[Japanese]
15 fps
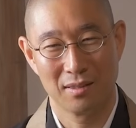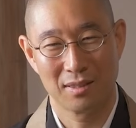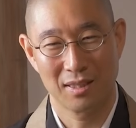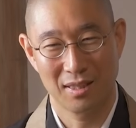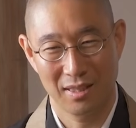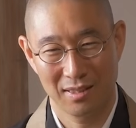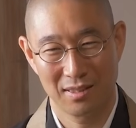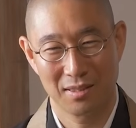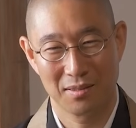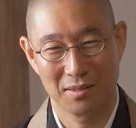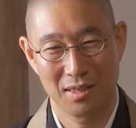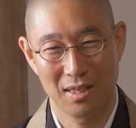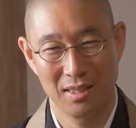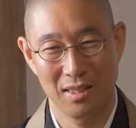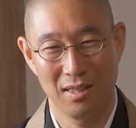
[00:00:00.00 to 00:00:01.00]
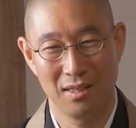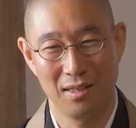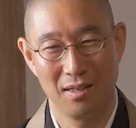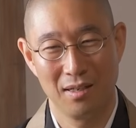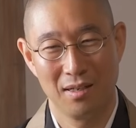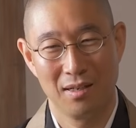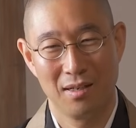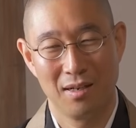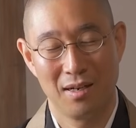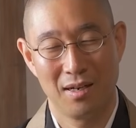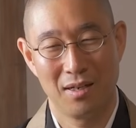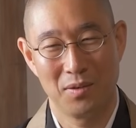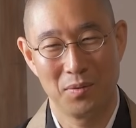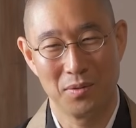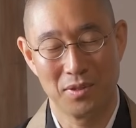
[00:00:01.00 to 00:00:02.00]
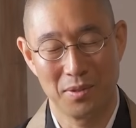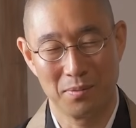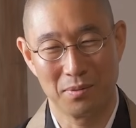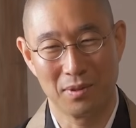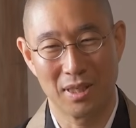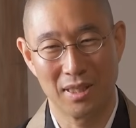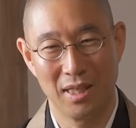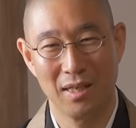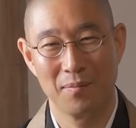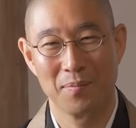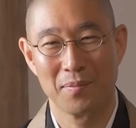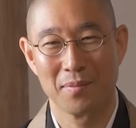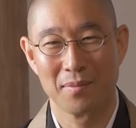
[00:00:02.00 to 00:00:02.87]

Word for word: ただひたすらにあの自分がね